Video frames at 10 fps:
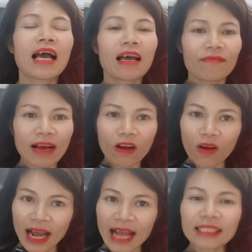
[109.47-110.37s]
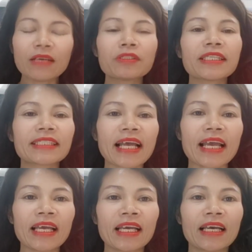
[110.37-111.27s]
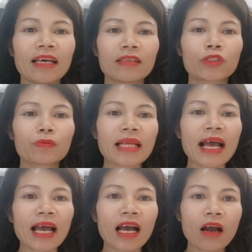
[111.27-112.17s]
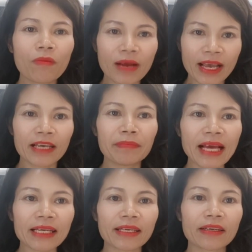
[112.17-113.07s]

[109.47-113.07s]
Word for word: và có khá nhiều chiếc xe chúng ta không hề biết